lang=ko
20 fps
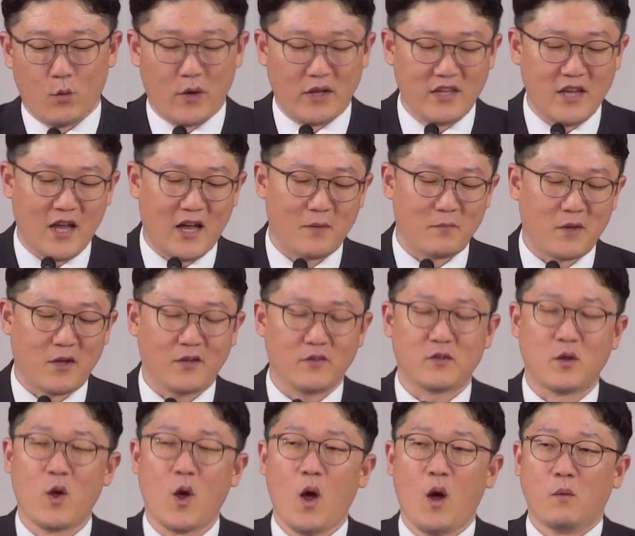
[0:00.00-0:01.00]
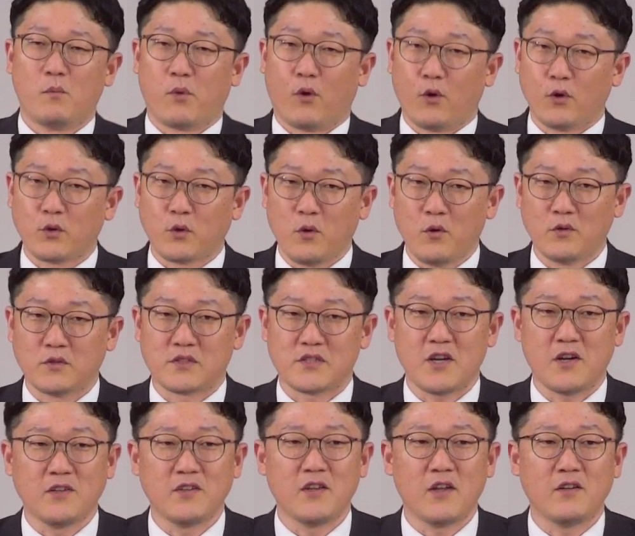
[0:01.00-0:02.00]
왜냐하면 보통
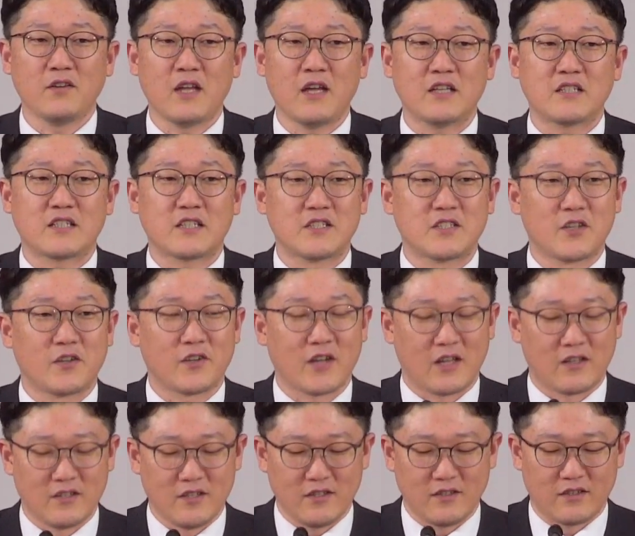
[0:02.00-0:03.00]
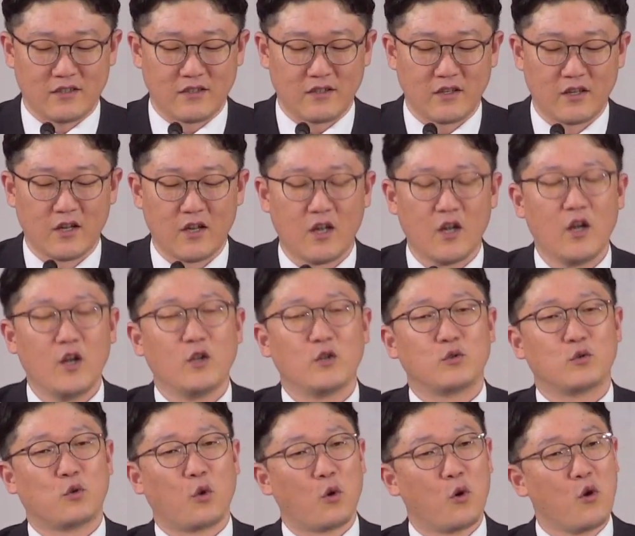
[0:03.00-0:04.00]
청년의 시절에는
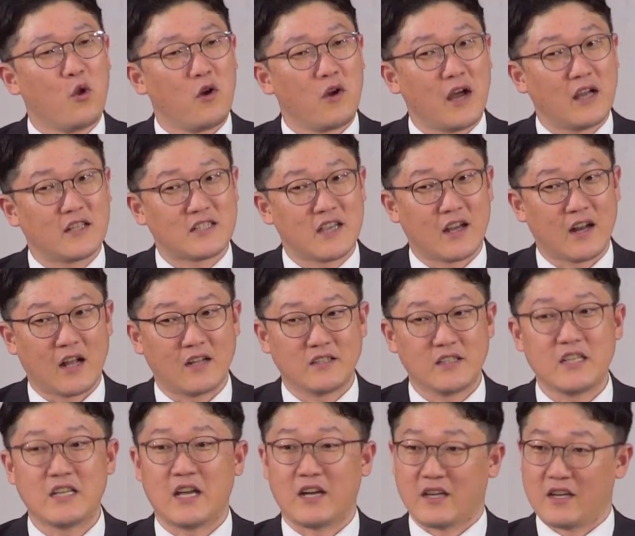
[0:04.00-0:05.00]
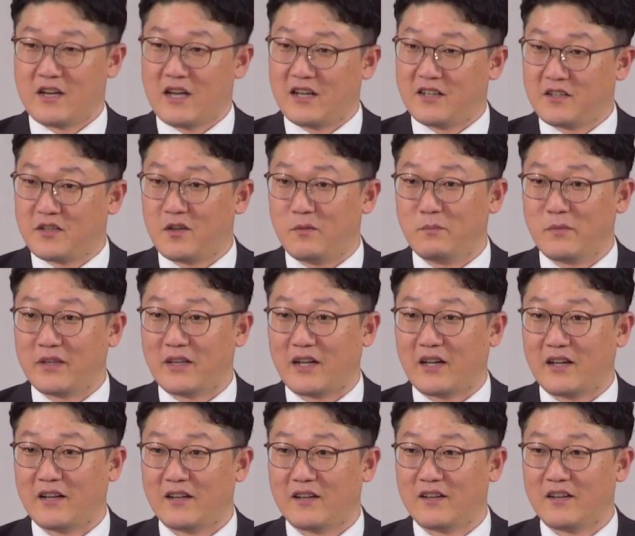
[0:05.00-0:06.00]
놀러 가자라는 이야기를 하는
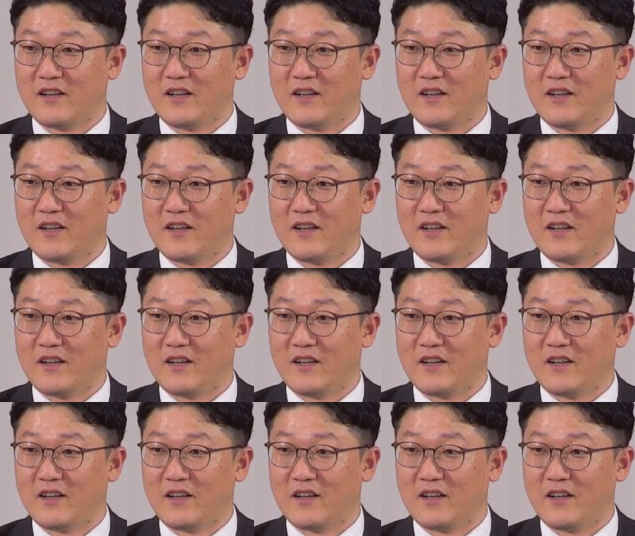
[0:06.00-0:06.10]
겁니다.